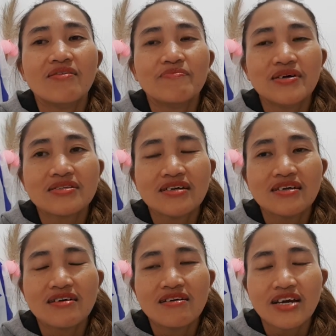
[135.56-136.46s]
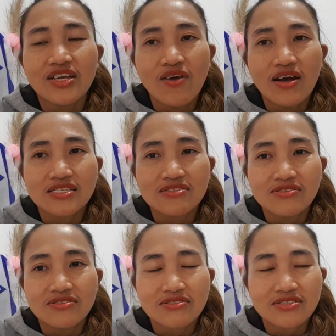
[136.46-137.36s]
mga taga saan kayo?
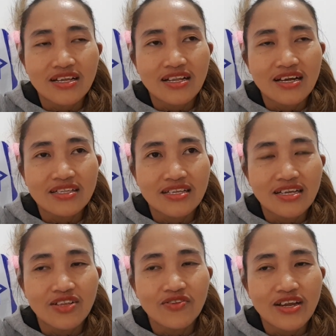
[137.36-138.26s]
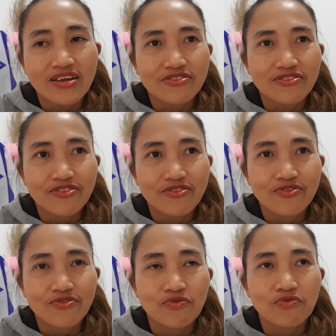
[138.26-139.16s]
Asdod Hotel Ate, Leonardo.
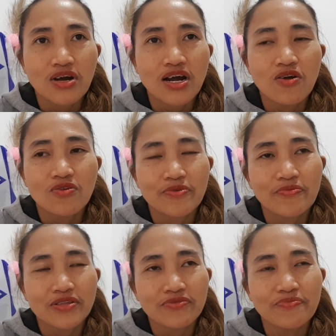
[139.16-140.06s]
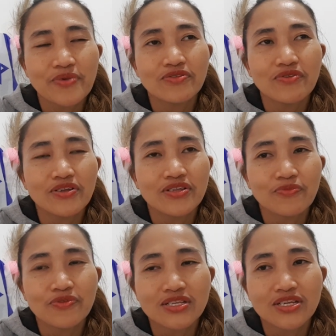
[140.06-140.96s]
Wow, paano, paano kayo
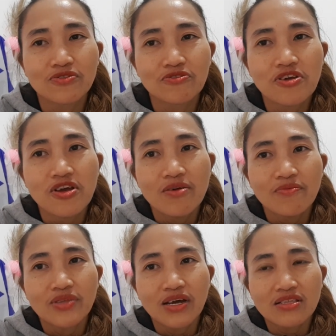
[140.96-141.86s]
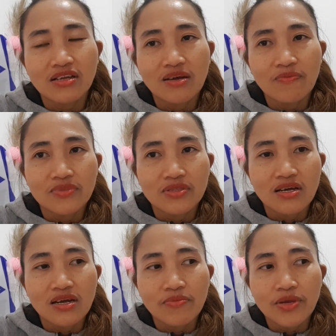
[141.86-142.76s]
napunta dito? Nakatanggap
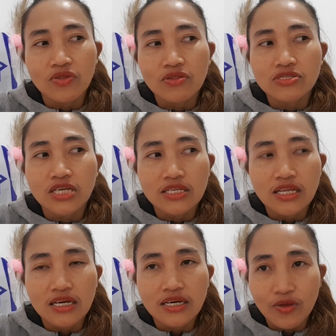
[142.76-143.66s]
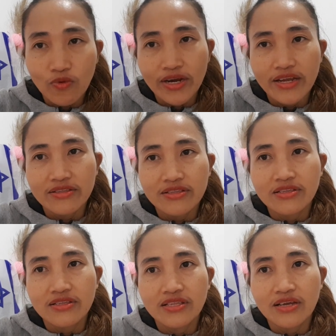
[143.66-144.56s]
na meron daw sa kanilang reward
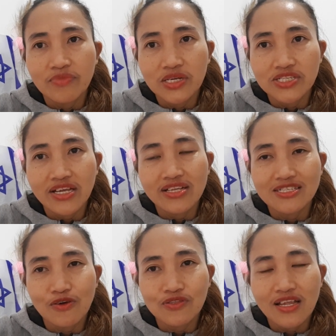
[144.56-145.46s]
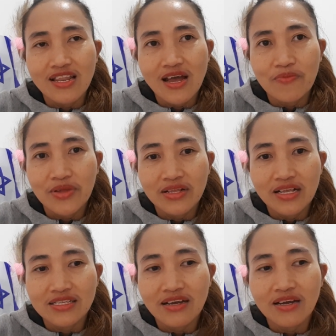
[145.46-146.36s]
na mag-check-in sa hotel namin ng
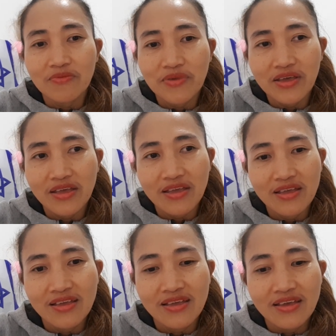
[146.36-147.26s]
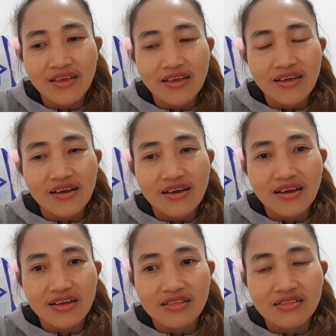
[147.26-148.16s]
isang gabi
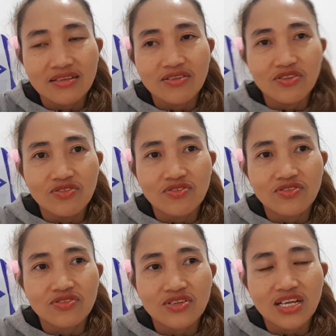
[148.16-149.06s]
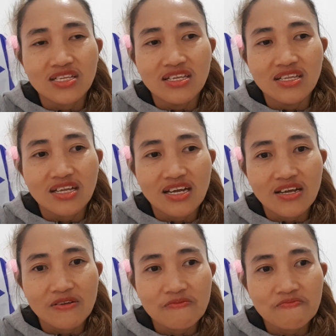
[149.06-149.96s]
at yun,
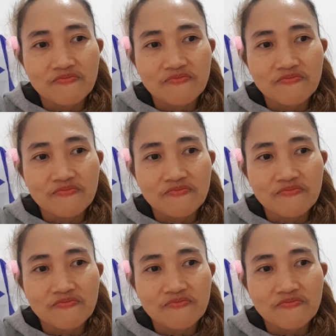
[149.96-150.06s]
kanina,